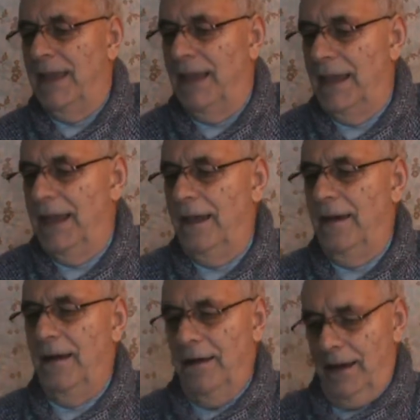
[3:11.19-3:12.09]
Et,
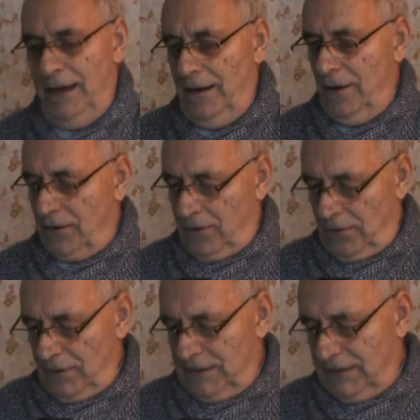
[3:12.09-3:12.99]
euh, et le
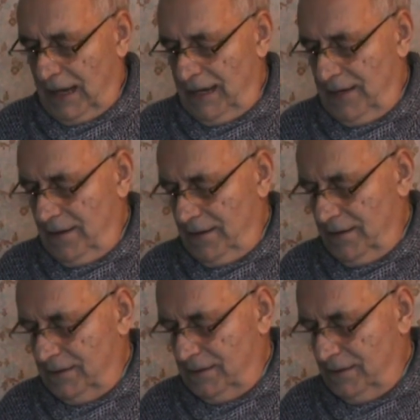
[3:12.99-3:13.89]
Conseil, euh,
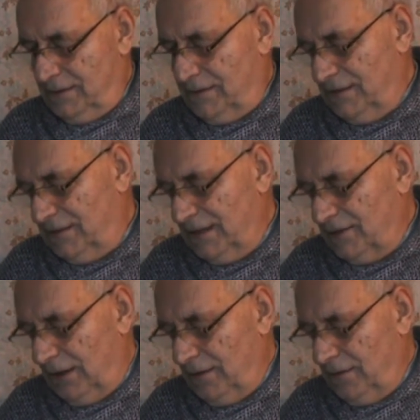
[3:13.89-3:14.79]
c'est
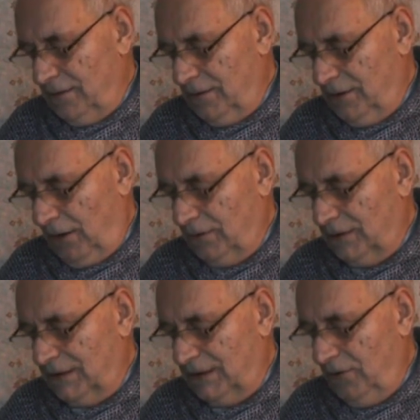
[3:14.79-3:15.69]
ça. Donc,
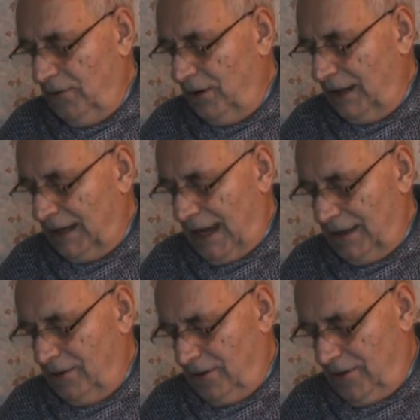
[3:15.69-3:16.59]
si on
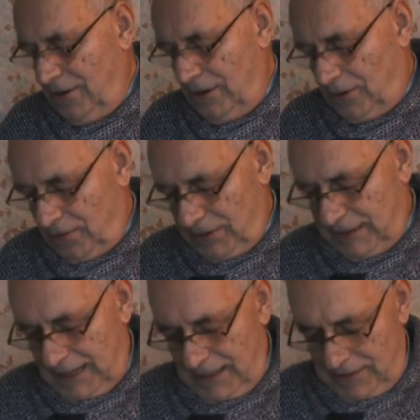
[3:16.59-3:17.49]
regarde euh, le
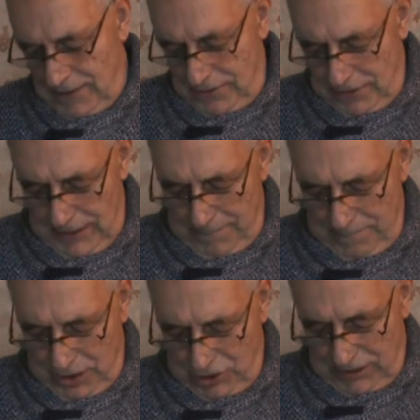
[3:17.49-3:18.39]
Conseil de la
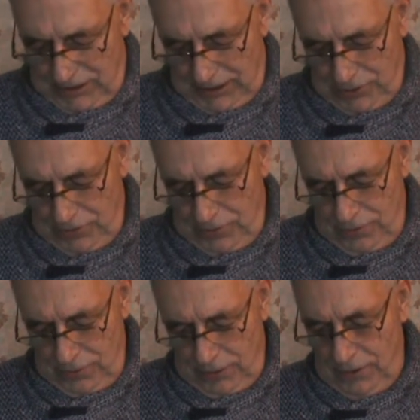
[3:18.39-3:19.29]

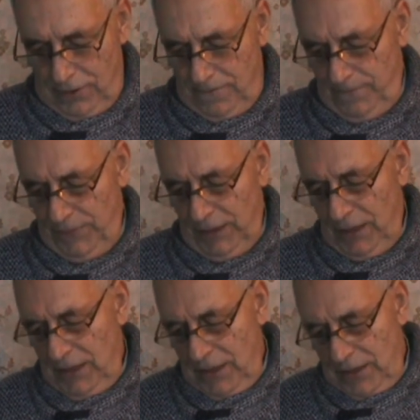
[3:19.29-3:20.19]
magistrature,
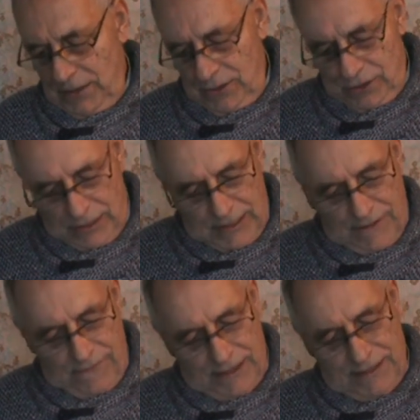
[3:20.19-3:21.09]
je
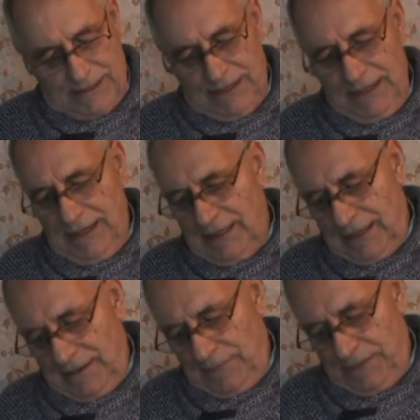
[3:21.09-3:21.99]
l'avais ici.
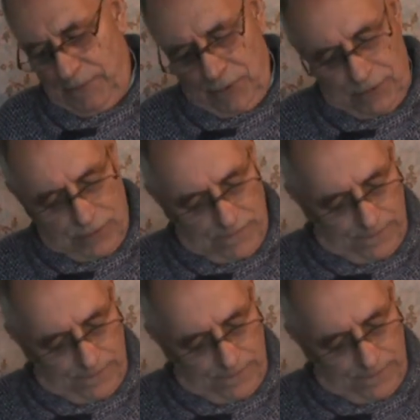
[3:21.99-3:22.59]
Attendez un petit peu. Euh,